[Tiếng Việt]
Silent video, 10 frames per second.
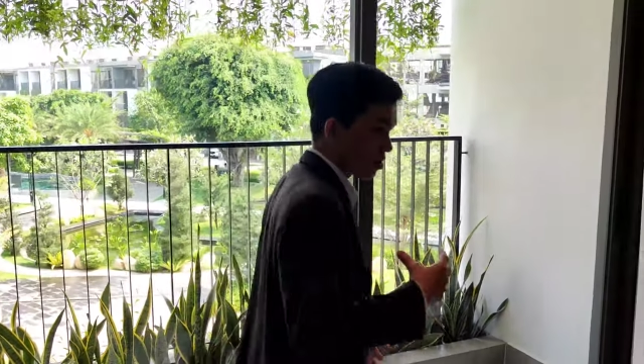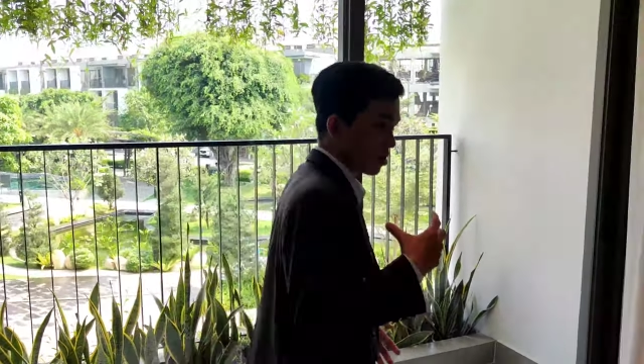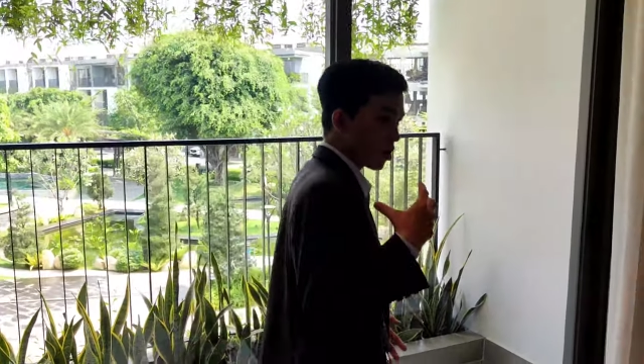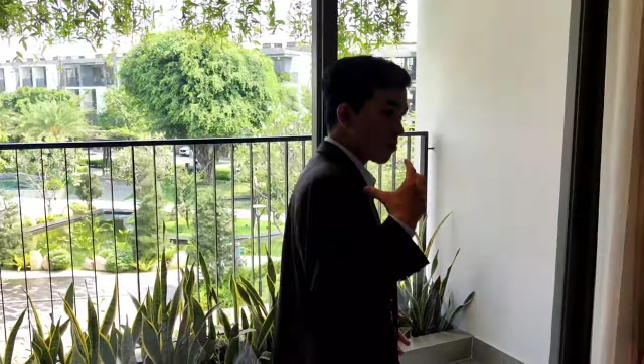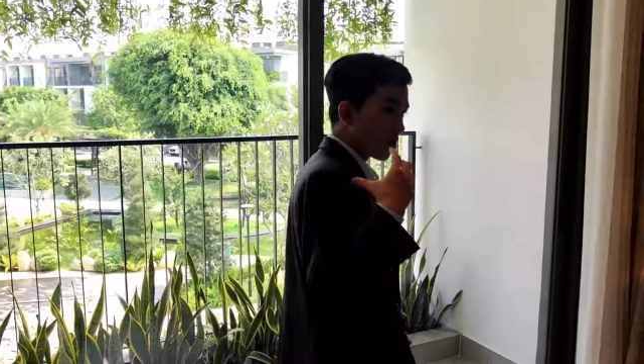cho mọi
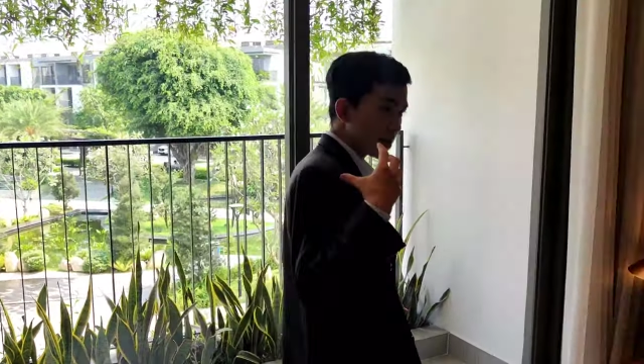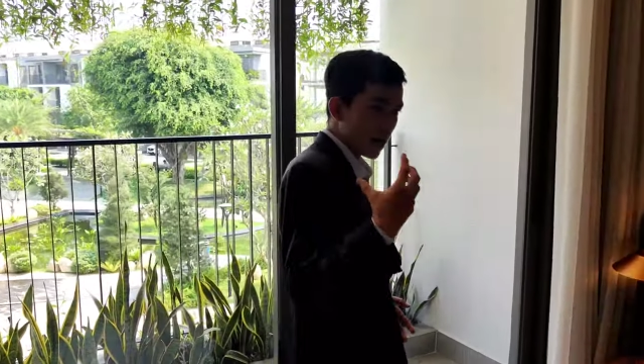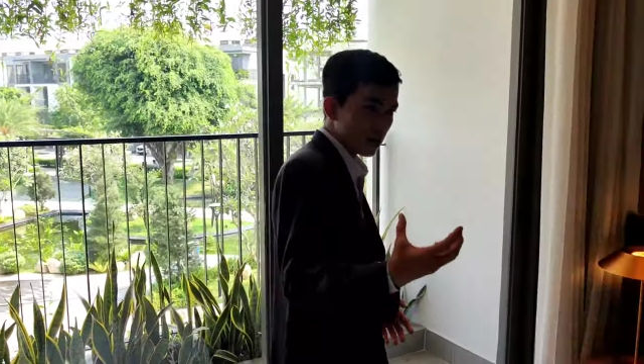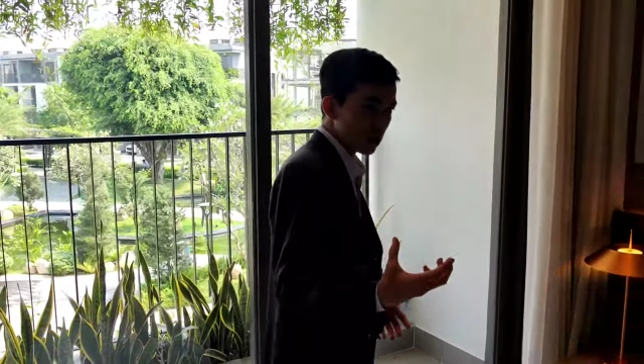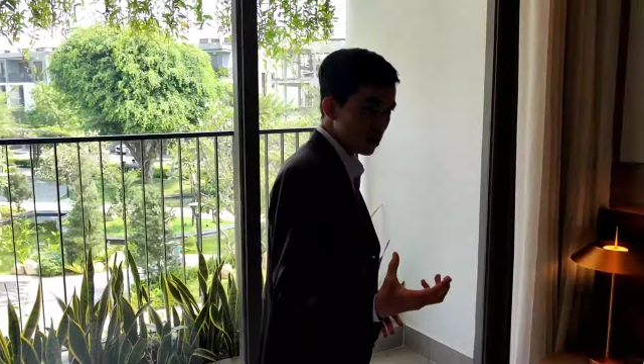người có một cái
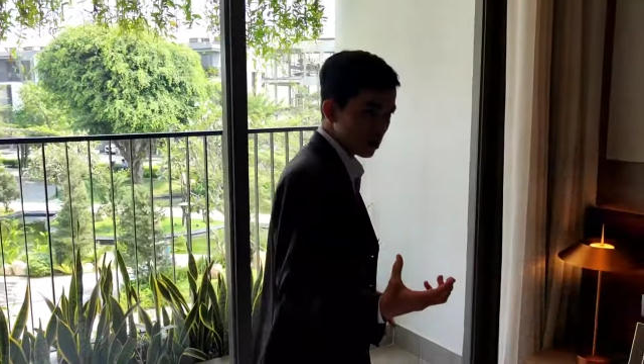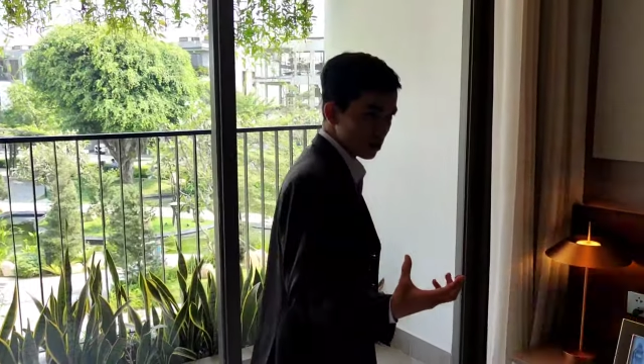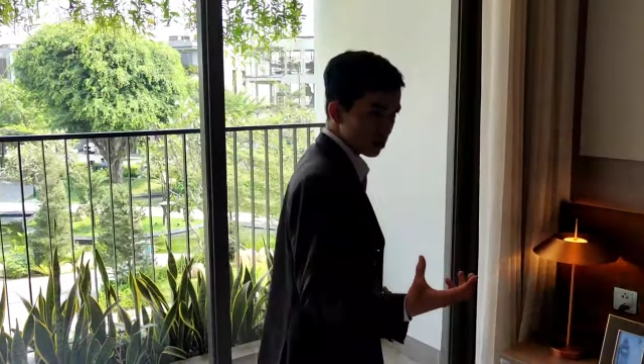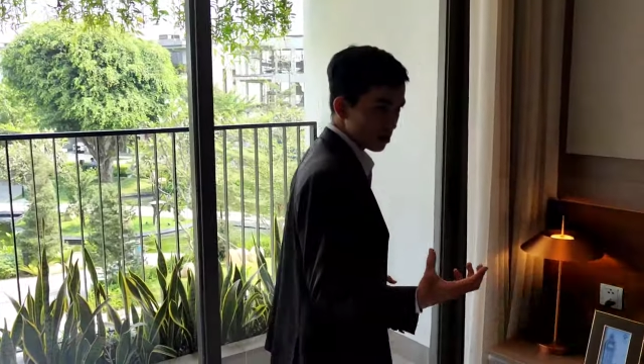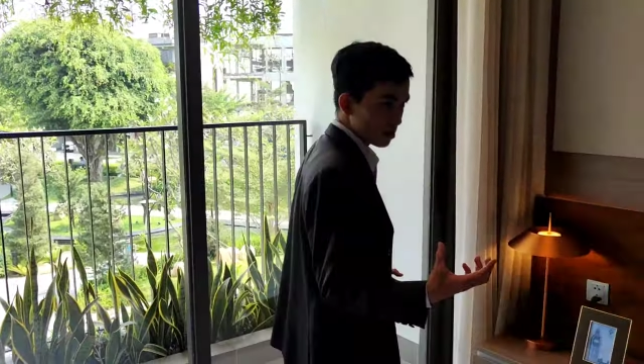năng
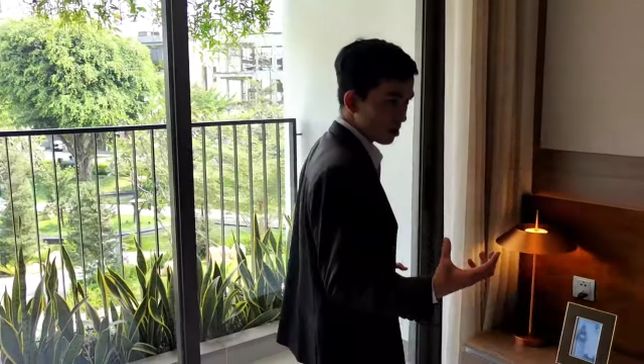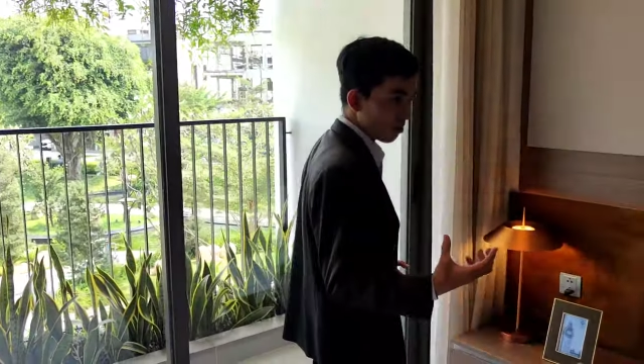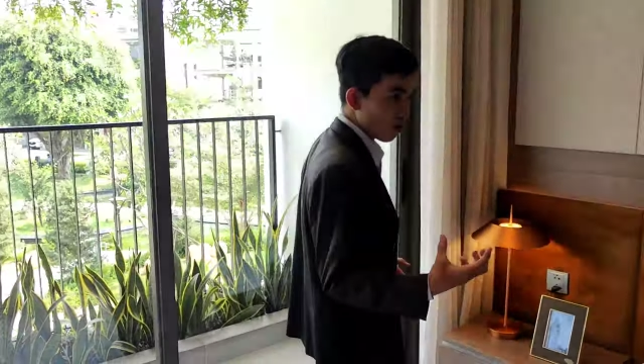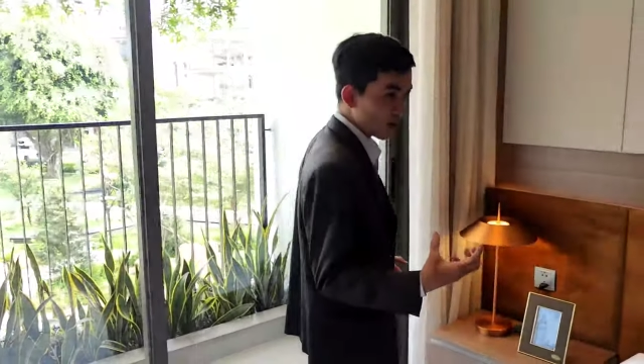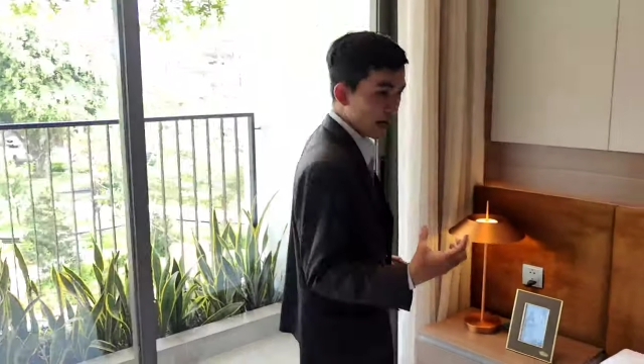lượng
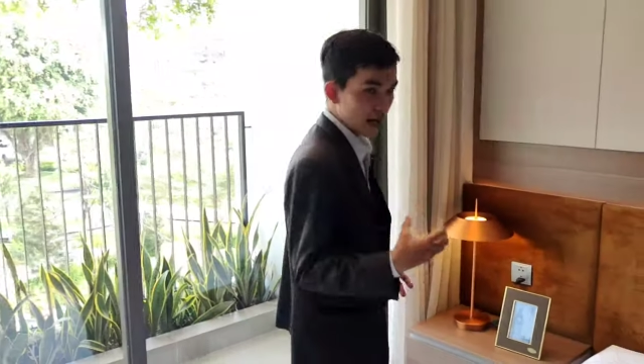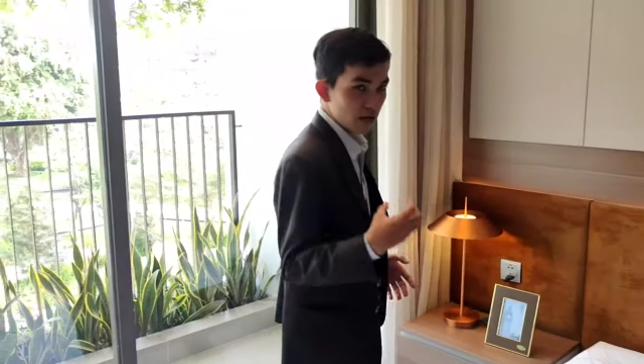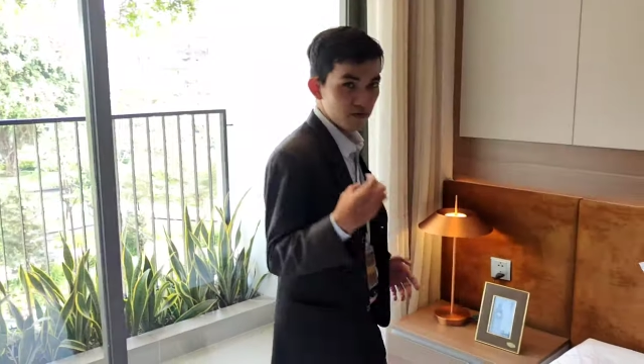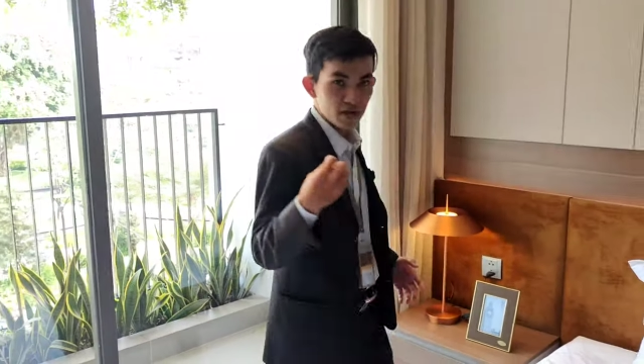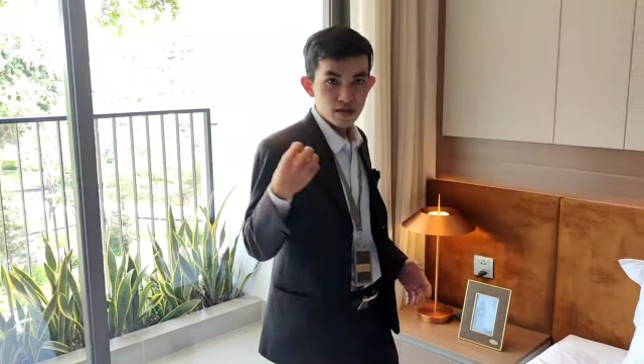trong một ngày
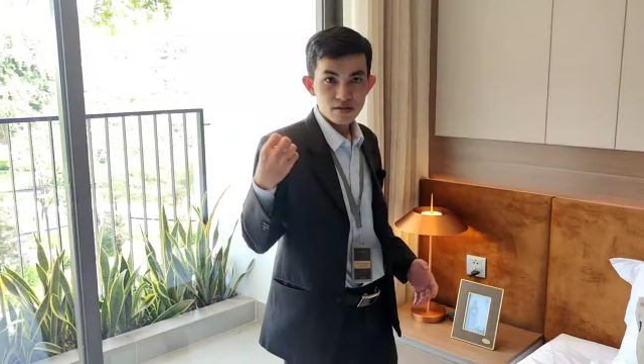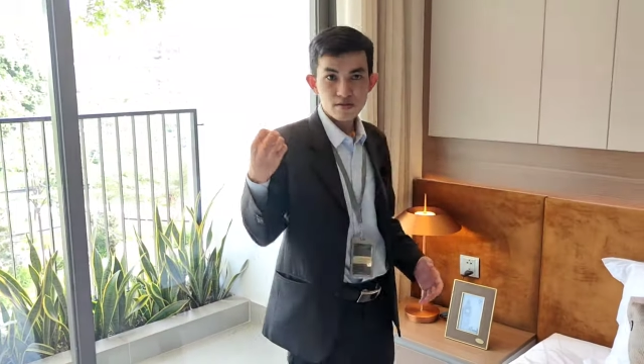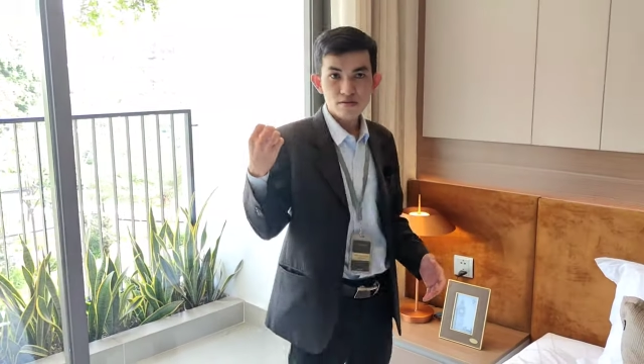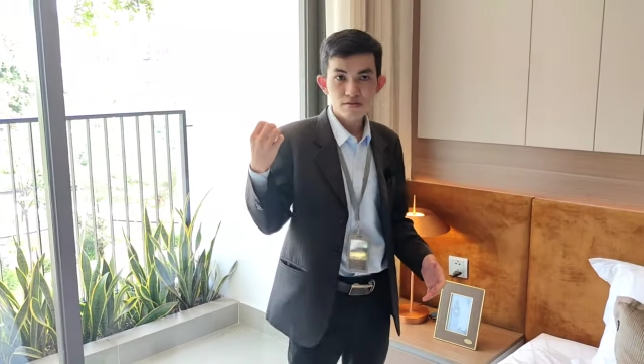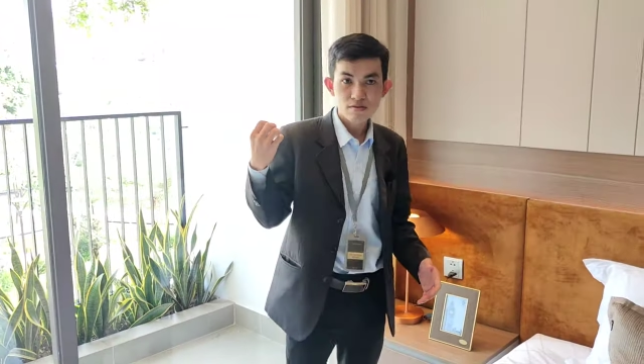làm việc
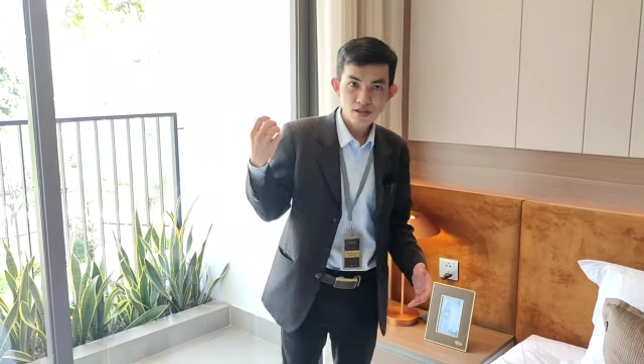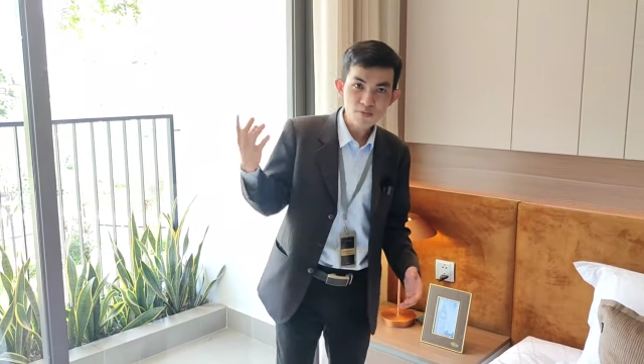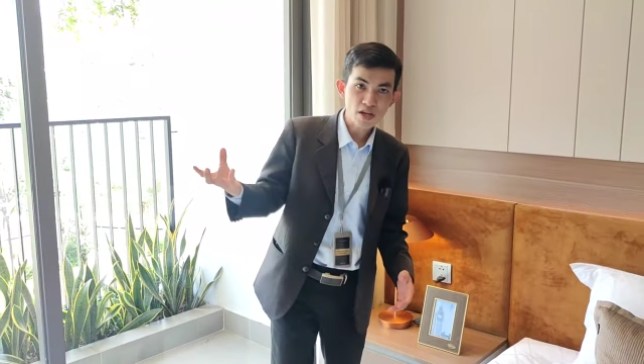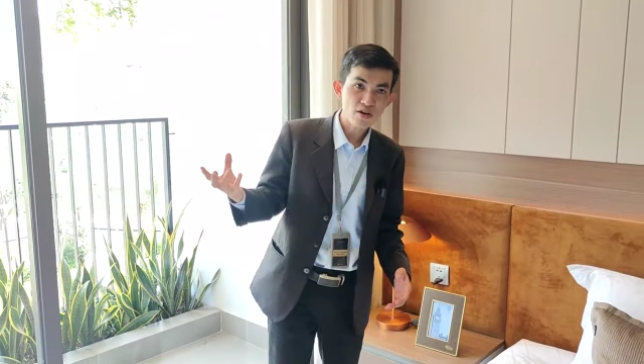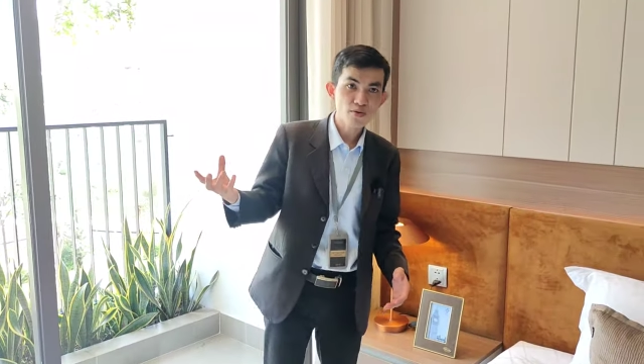
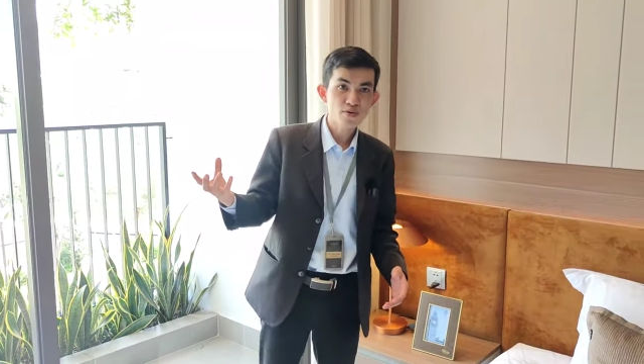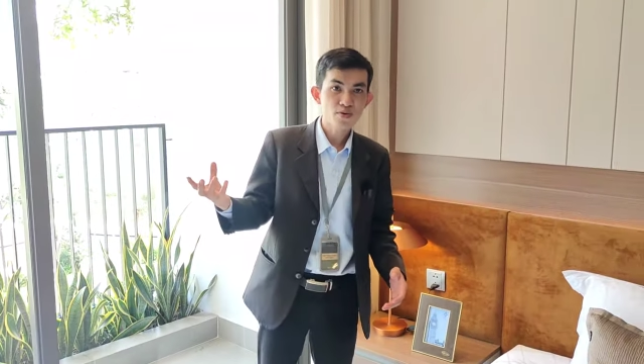tiếp theo